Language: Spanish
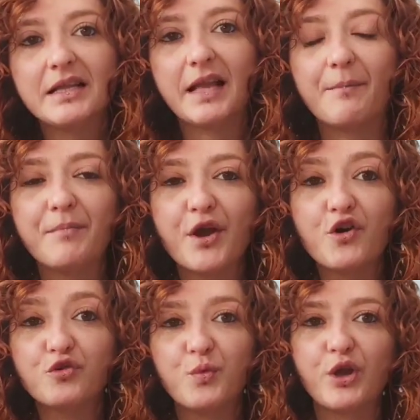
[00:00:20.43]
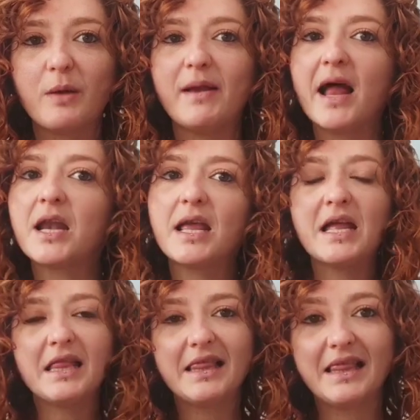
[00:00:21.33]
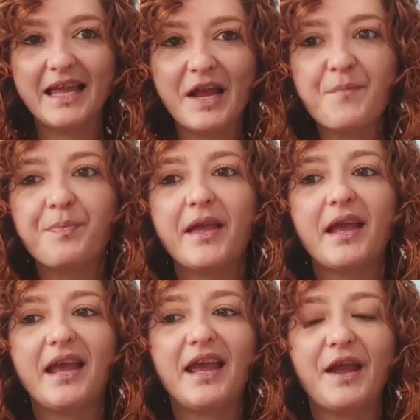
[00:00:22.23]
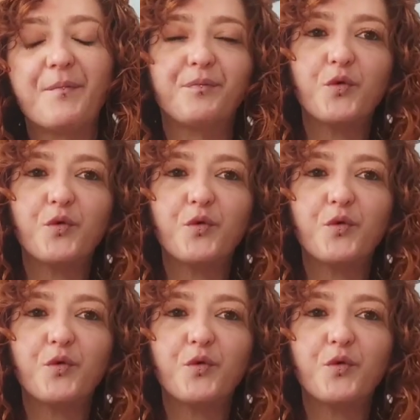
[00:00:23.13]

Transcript: También os voy a hablar de eh,